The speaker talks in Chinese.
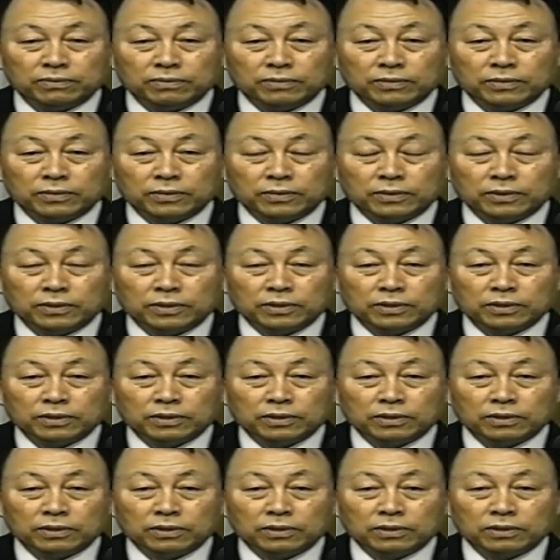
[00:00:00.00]
而我们
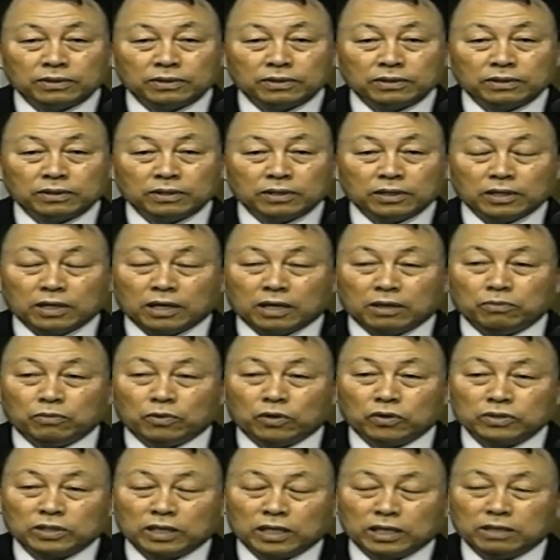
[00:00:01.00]
呢，为了自己的
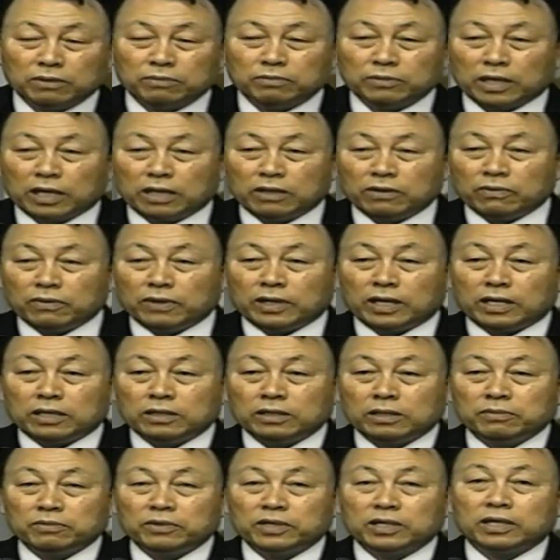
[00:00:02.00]
家人，也不
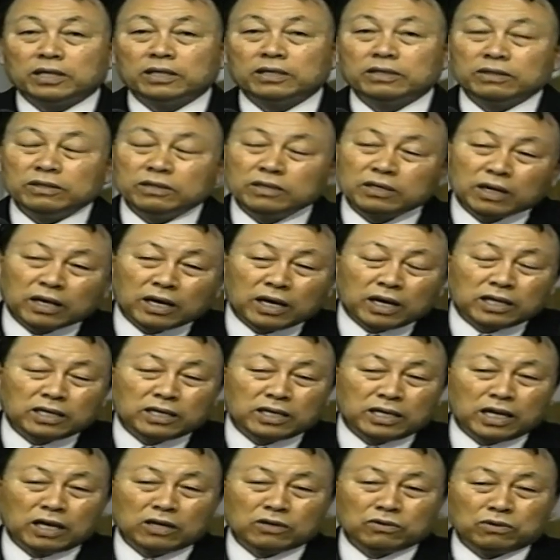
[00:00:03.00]
愿意这样舍
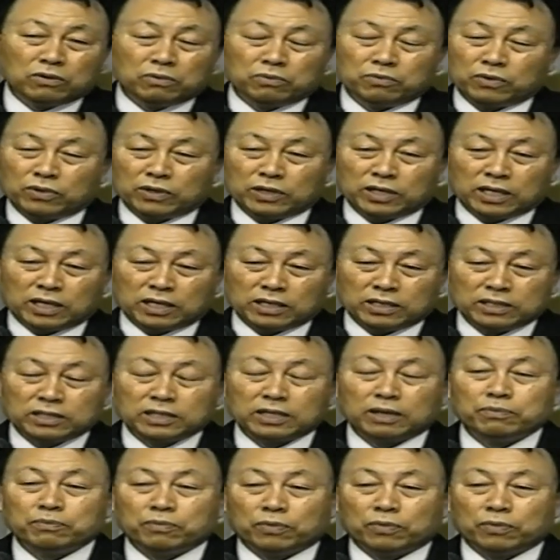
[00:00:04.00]
出生命啊。